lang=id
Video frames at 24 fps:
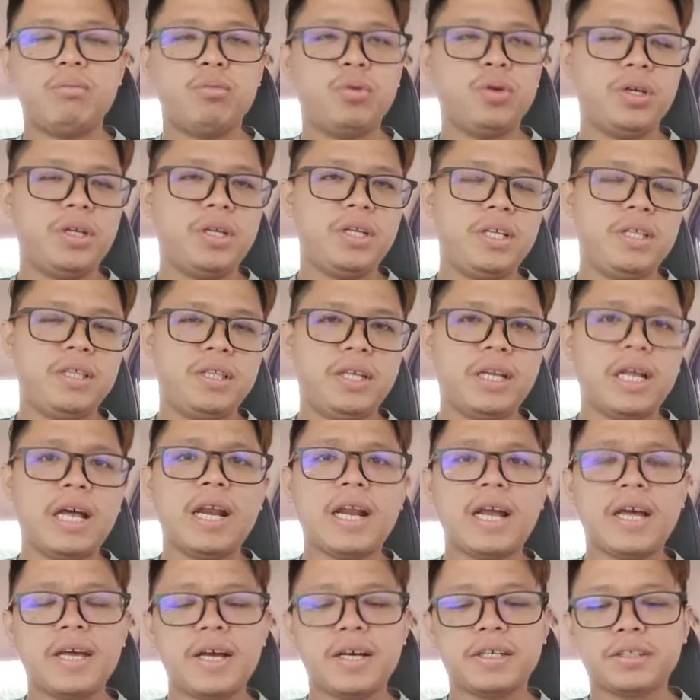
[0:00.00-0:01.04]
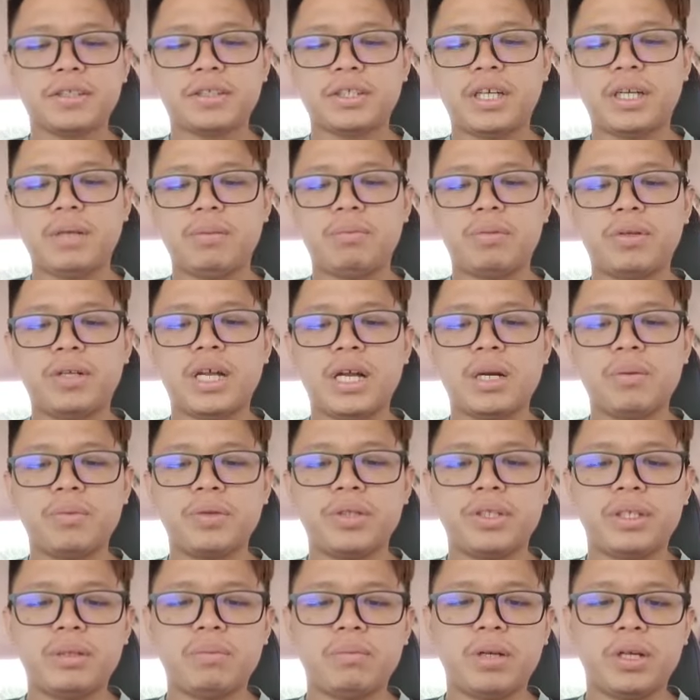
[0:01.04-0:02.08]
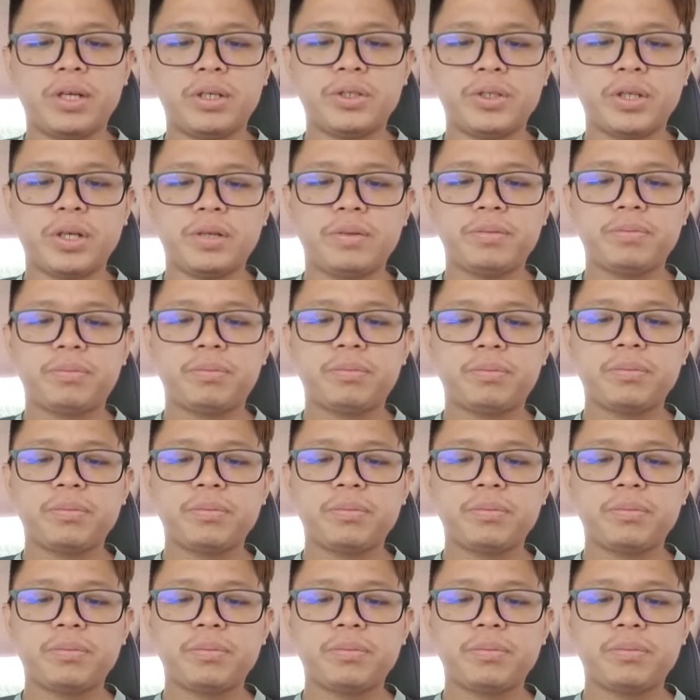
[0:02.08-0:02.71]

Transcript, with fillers: Muhyiddin tidak layak jadi Perdana Menteri Malaysia.